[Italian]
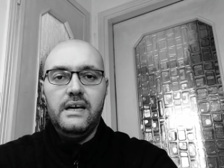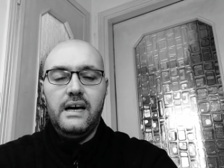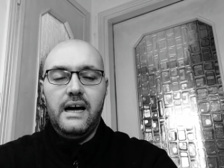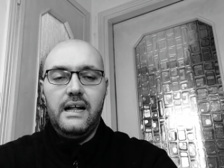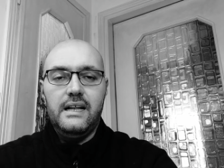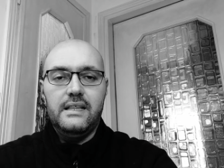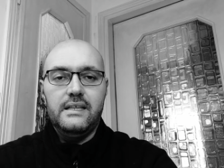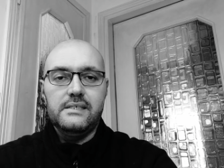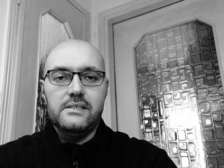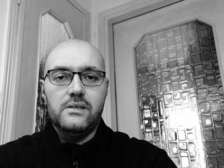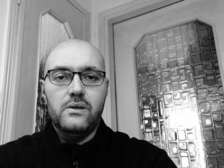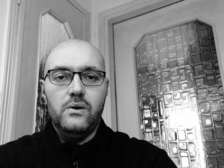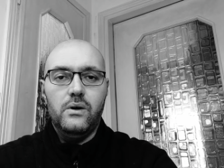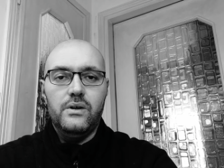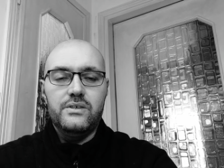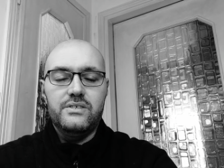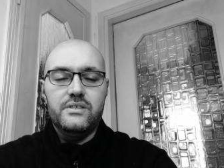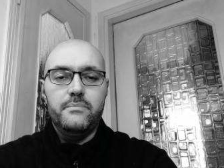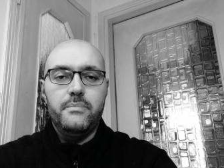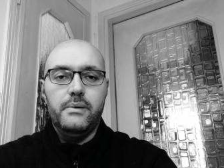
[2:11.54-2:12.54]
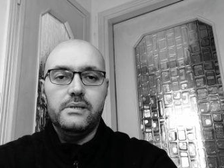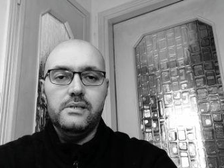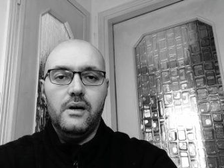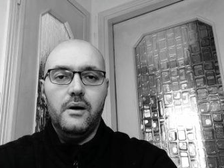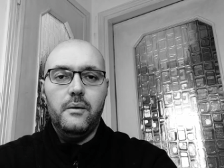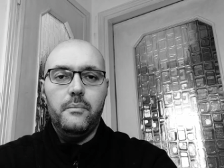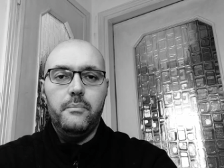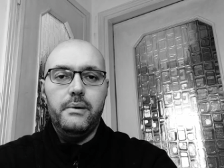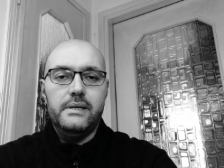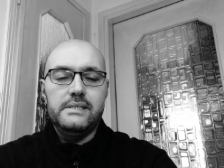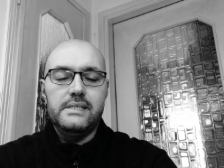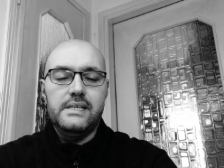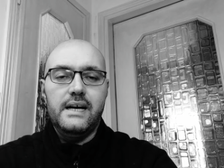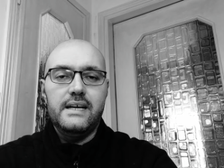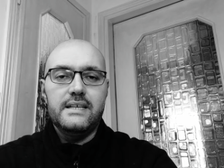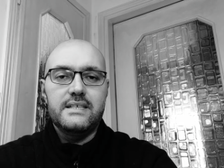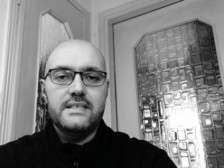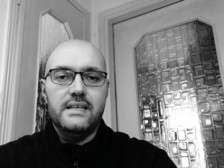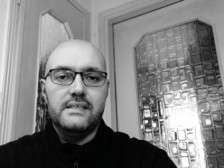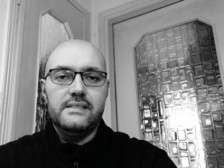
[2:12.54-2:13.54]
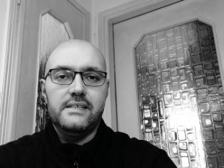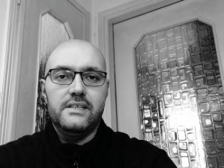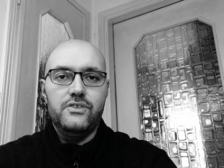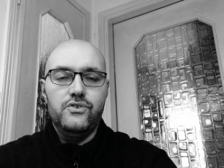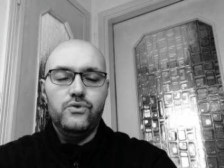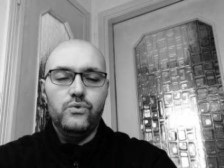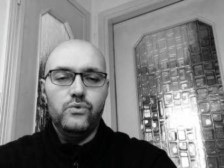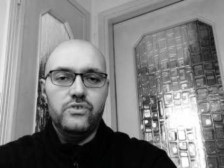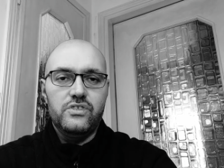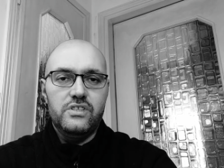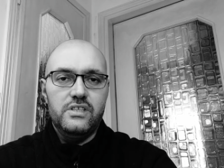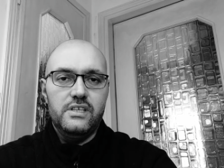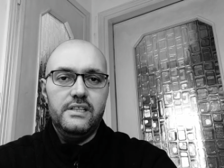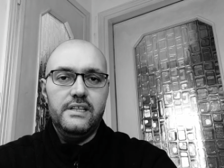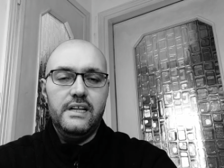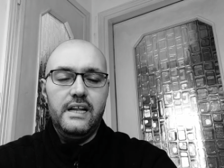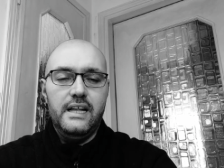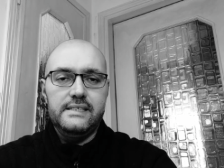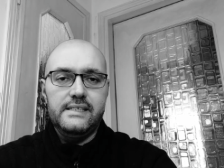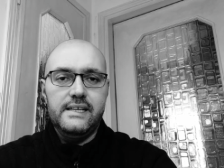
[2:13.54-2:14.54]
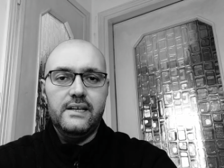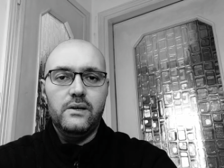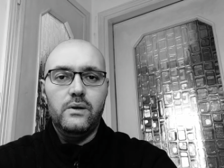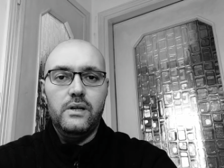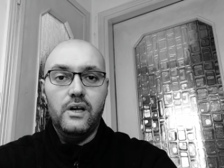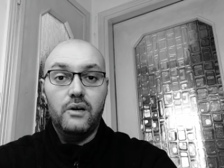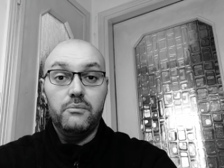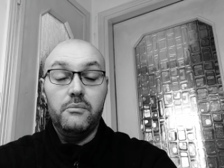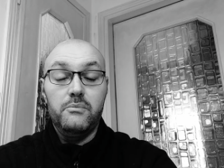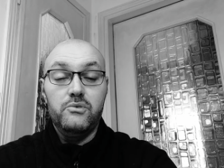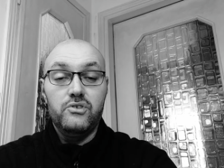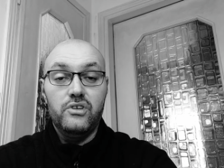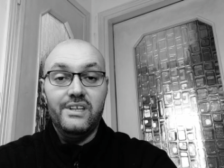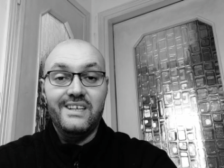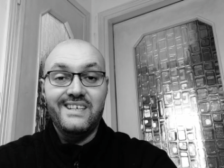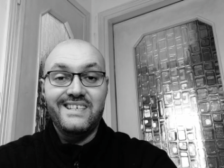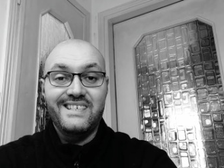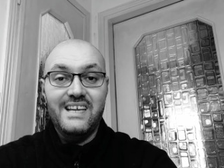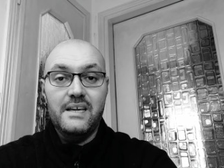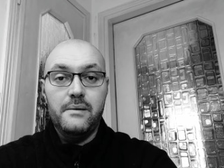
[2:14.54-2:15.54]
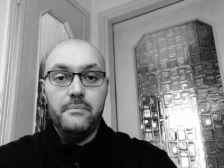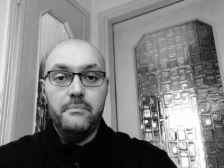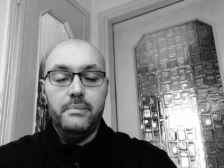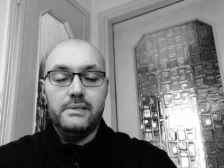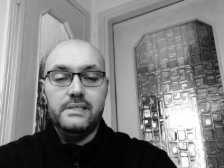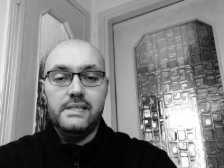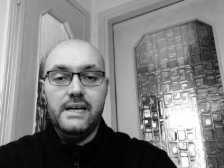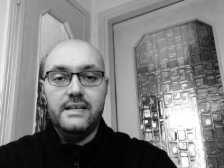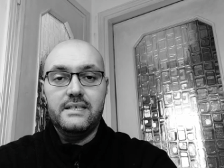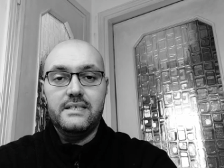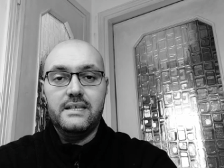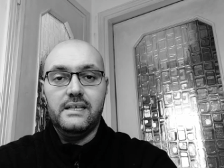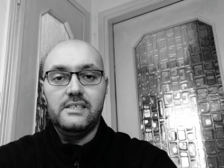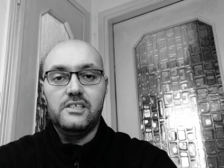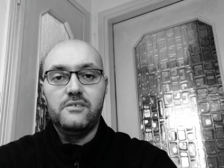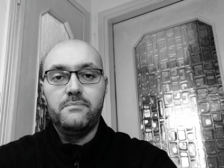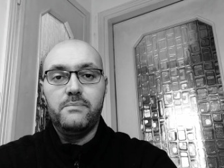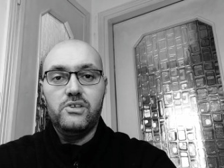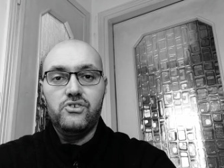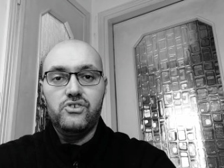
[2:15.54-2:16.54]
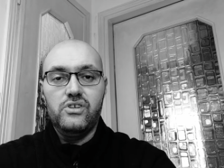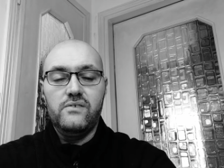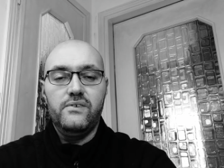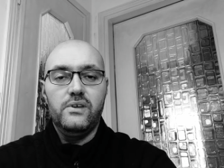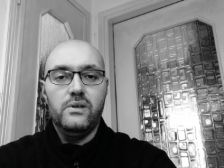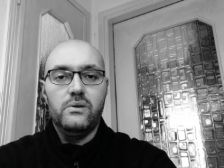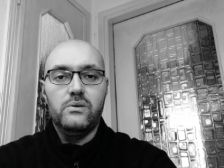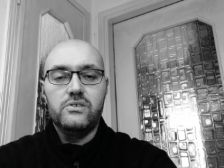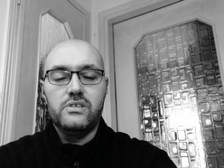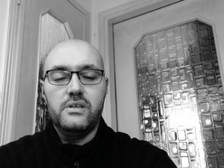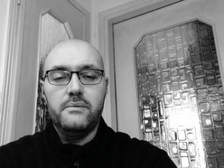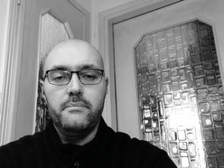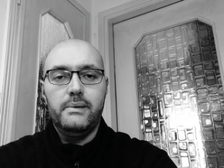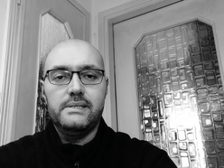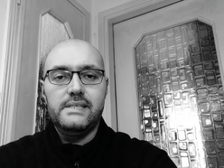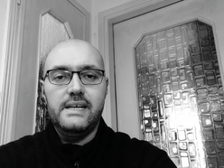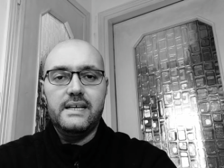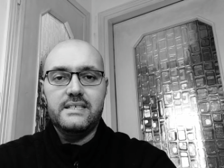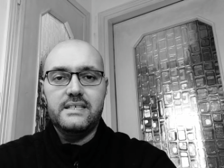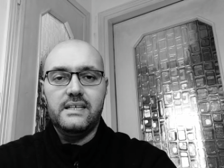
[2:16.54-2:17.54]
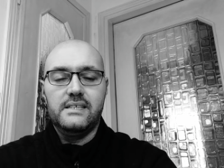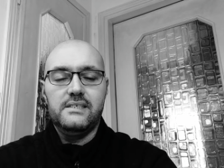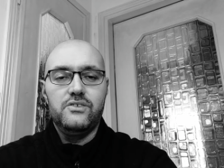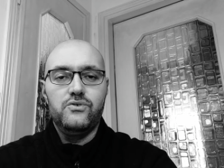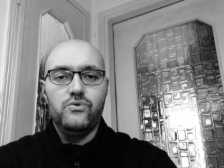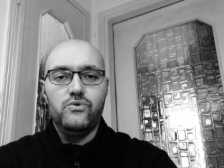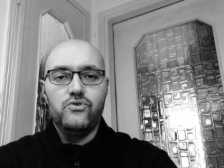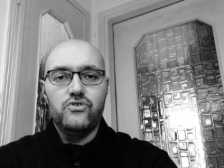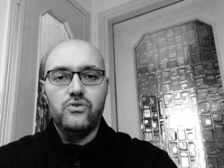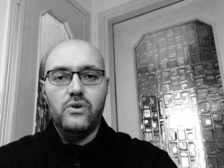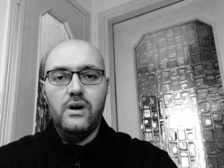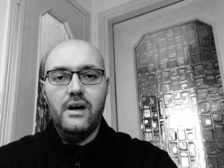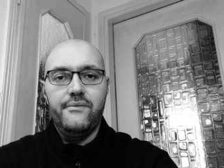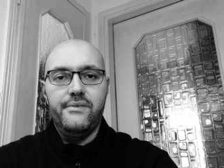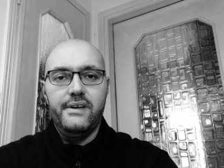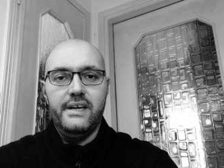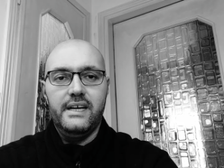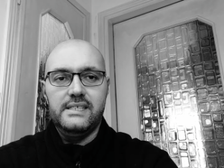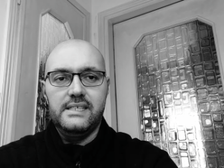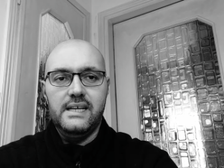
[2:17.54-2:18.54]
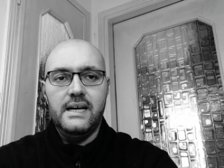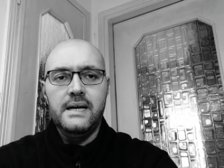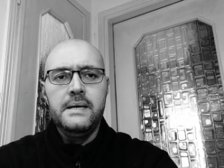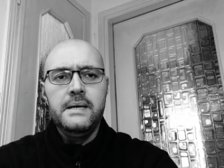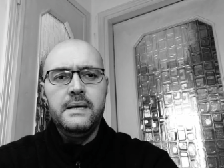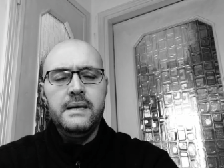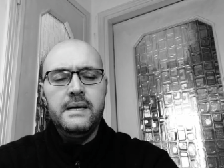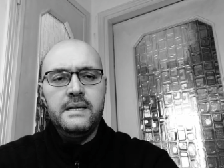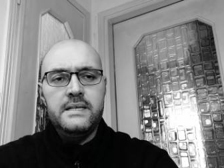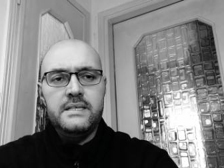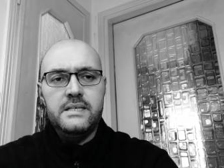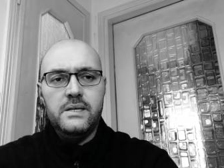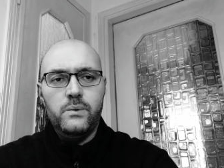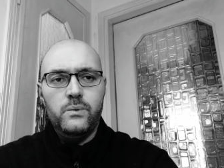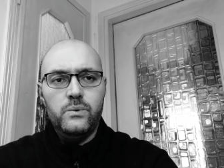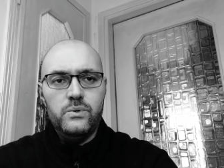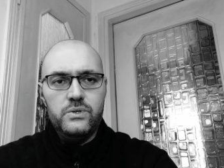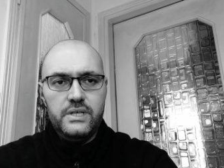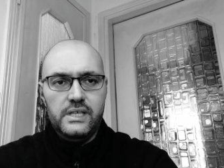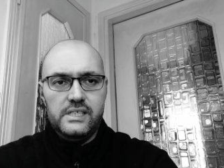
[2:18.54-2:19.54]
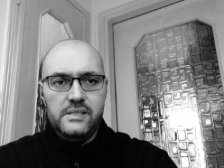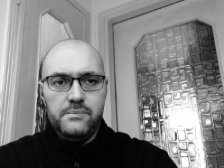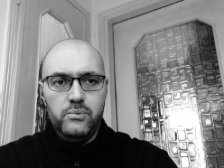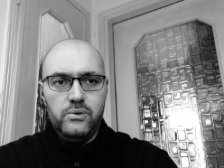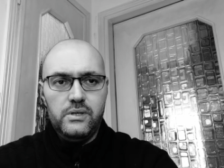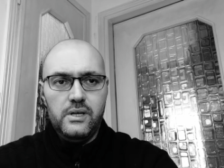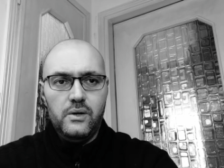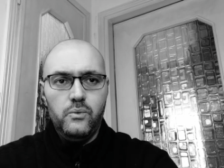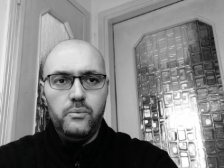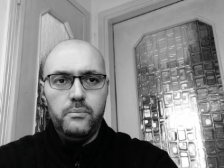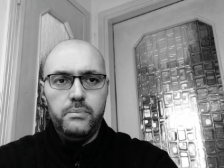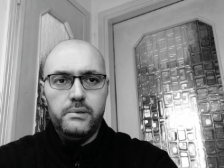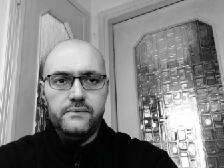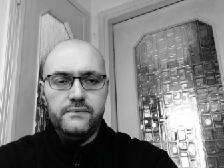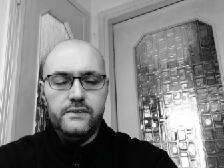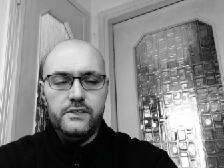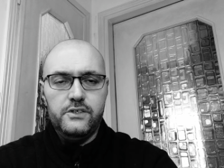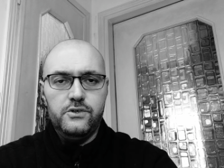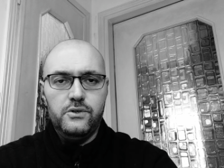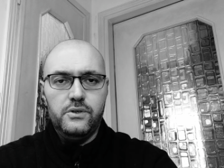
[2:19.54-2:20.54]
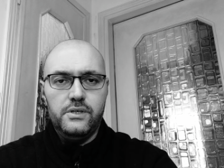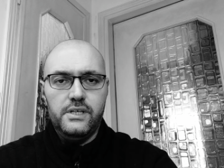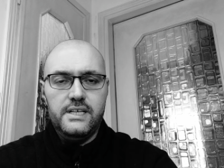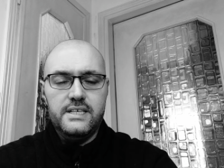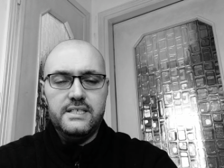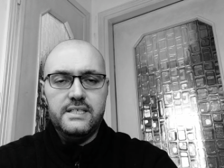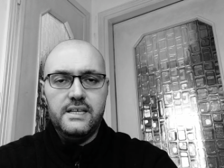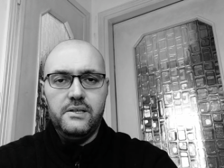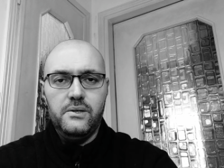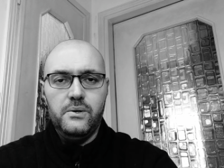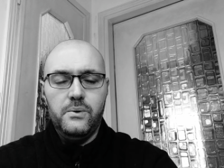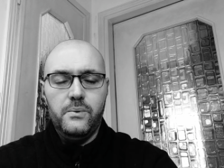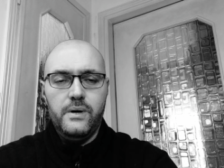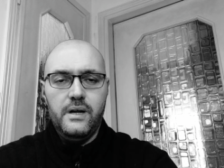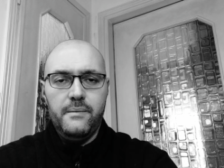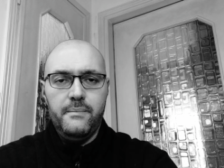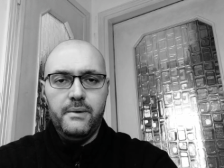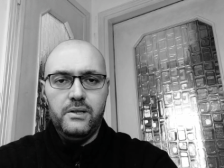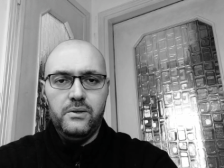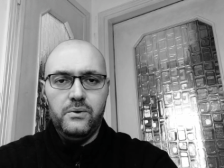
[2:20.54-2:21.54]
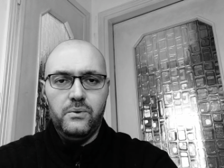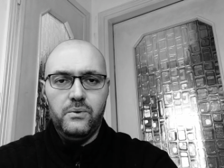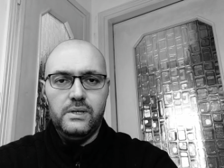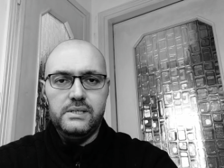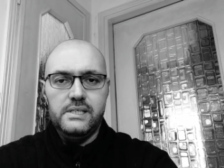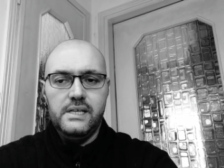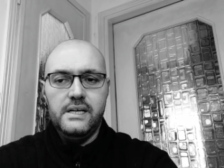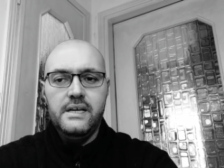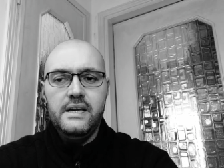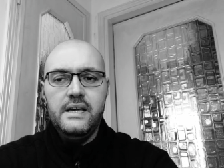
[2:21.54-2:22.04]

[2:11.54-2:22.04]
altre cose, però per essere giusti nelle regole bisogna sempre essere specifico, sempre essere giusto averla se uno si reputa un professionista e non un amatore